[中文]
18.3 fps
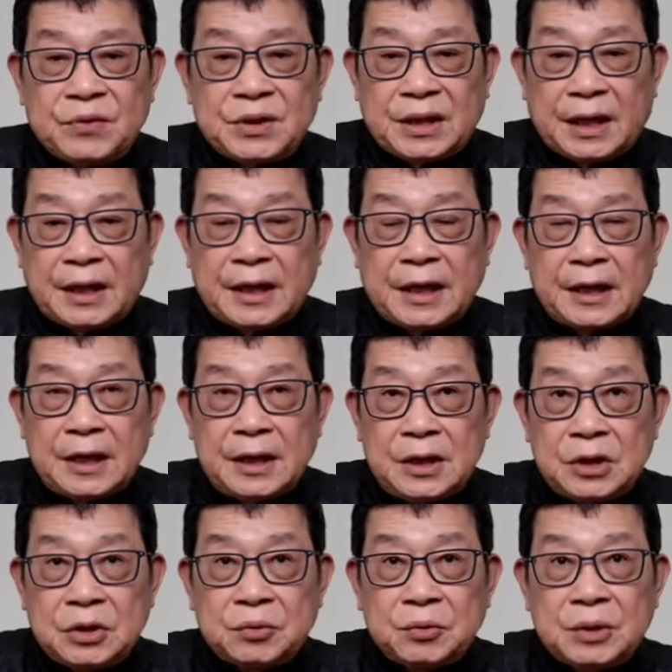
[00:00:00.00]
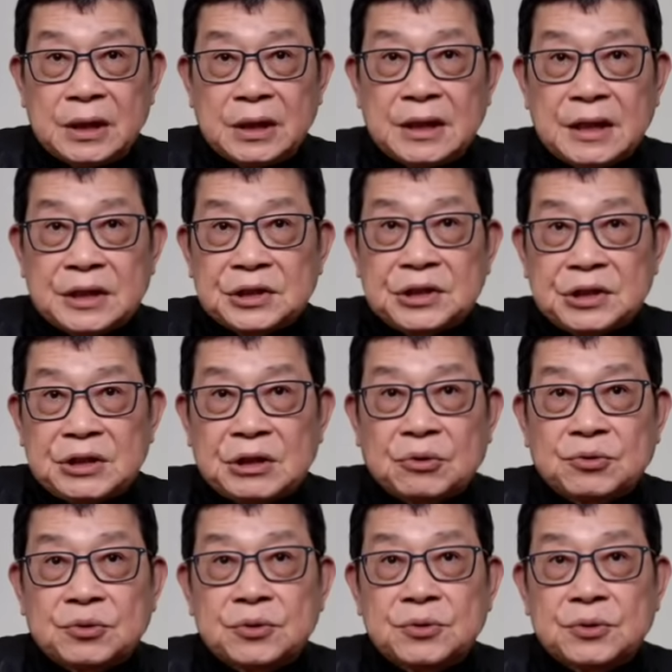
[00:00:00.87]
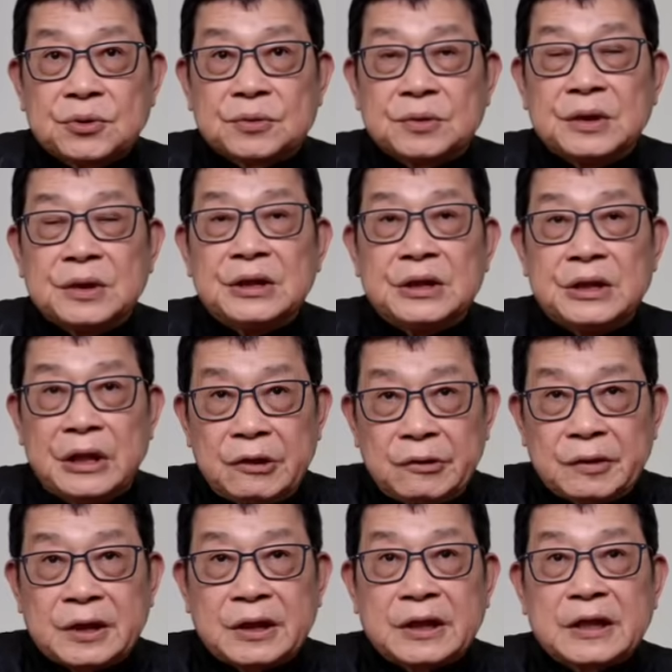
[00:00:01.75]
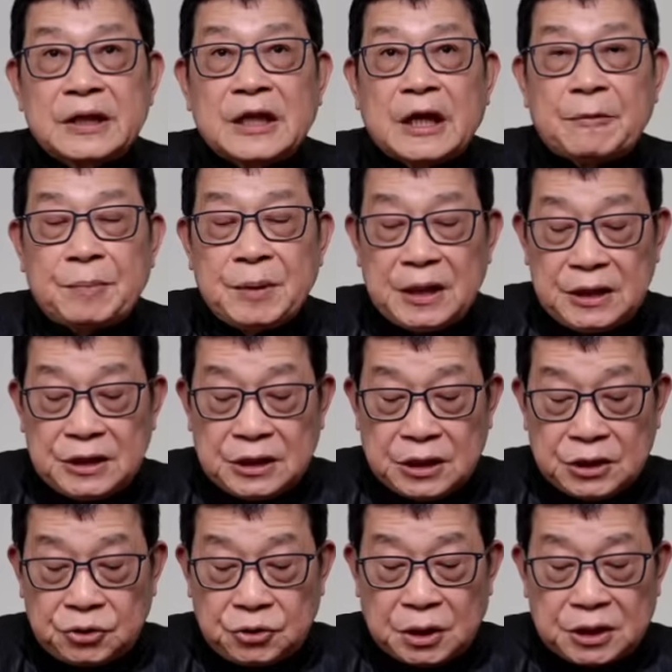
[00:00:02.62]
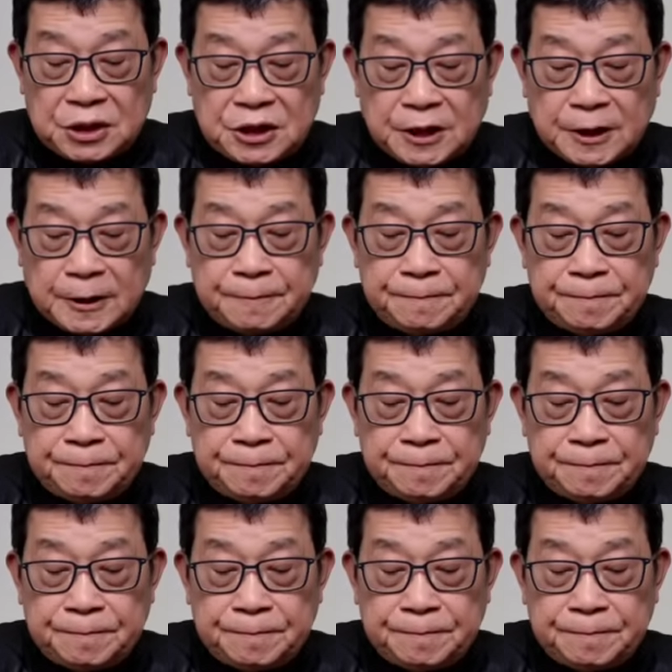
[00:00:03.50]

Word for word: 当然了，纽约但是小松鼠也有可能改变一些选情。